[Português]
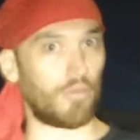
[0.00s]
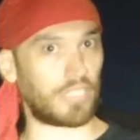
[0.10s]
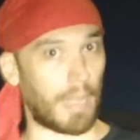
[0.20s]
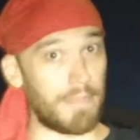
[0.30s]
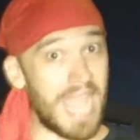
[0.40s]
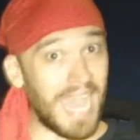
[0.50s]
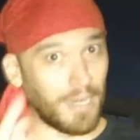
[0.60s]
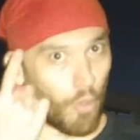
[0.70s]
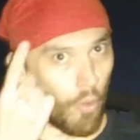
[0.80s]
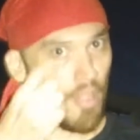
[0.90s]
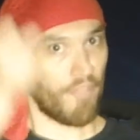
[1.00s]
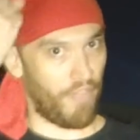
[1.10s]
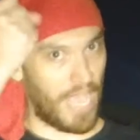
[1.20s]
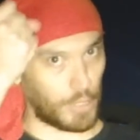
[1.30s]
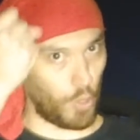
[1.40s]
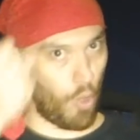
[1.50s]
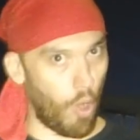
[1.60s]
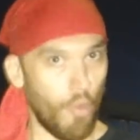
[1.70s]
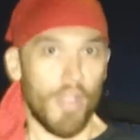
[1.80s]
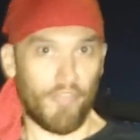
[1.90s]
O Luiz Fabiano fez o
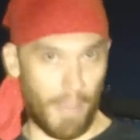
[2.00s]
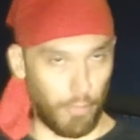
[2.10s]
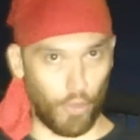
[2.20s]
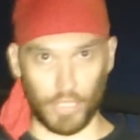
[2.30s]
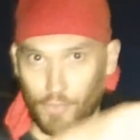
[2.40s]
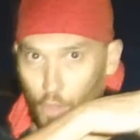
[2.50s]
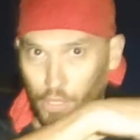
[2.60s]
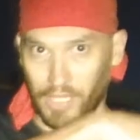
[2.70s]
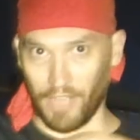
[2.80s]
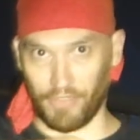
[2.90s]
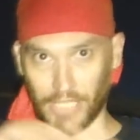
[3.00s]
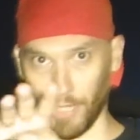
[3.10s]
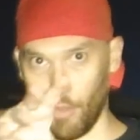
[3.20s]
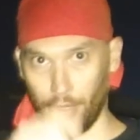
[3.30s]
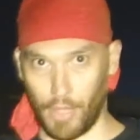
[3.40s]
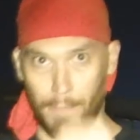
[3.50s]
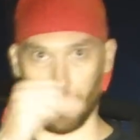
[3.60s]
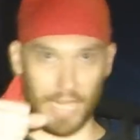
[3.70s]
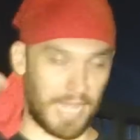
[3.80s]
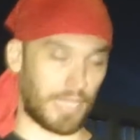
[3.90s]
gol, fabuloso, voltando a fazer gol aí no
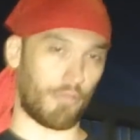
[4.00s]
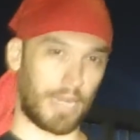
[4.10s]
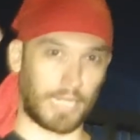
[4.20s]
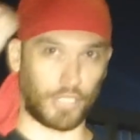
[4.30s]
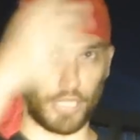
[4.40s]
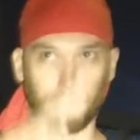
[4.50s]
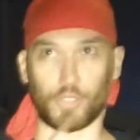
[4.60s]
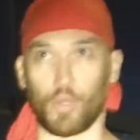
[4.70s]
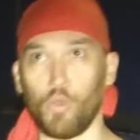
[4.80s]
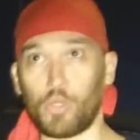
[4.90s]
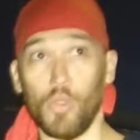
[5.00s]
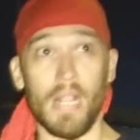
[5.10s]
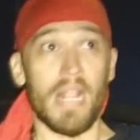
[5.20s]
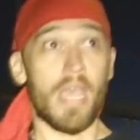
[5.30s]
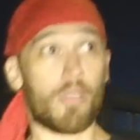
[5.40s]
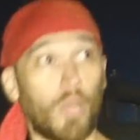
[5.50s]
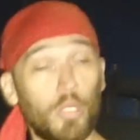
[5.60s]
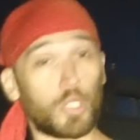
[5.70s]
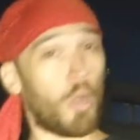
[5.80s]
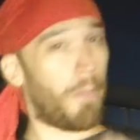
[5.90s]
campeonato, e agora é artilheiro absoluto. E
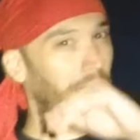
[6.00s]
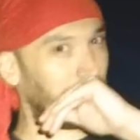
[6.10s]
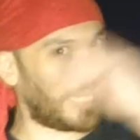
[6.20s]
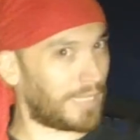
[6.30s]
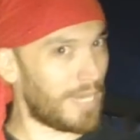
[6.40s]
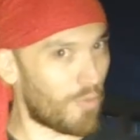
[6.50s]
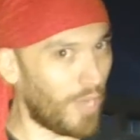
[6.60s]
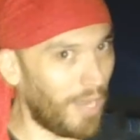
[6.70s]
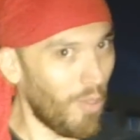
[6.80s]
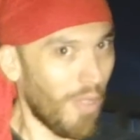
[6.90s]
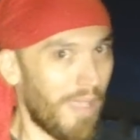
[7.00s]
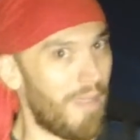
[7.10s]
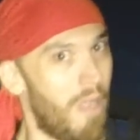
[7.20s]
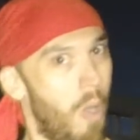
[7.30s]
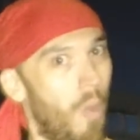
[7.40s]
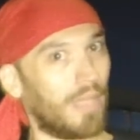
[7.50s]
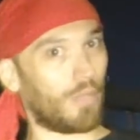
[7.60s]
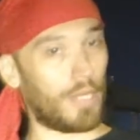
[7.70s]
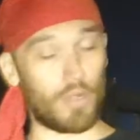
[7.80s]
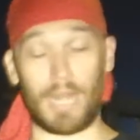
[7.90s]
quando o jogo parecia tranquilo, o
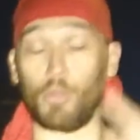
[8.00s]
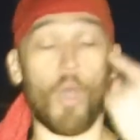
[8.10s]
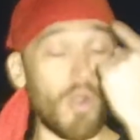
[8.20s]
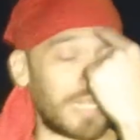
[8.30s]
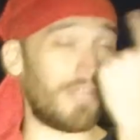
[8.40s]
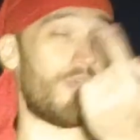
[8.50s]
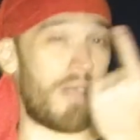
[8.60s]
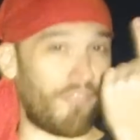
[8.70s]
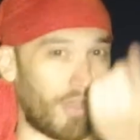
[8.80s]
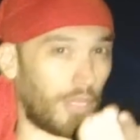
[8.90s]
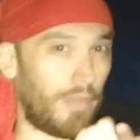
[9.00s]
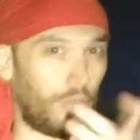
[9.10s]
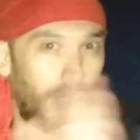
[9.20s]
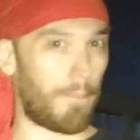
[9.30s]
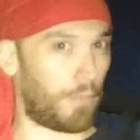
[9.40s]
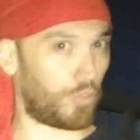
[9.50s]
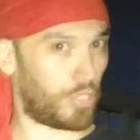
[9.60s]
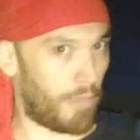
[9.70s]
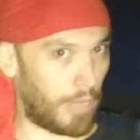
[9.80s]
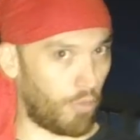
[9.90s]
Antônio Carlos Douglas levou uma falta no meio do campo que o
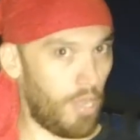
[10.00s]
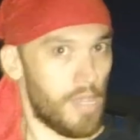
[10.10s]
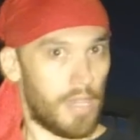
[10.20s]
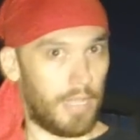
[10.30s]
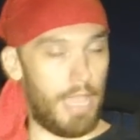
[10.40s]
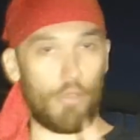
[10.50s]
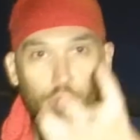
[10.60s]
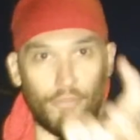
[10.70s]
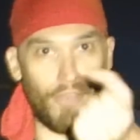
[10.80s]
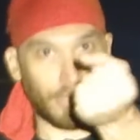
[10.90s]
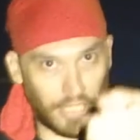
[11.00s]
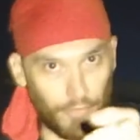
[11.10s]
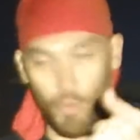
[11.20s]
juiz não marcou, ganhou o troféu Steve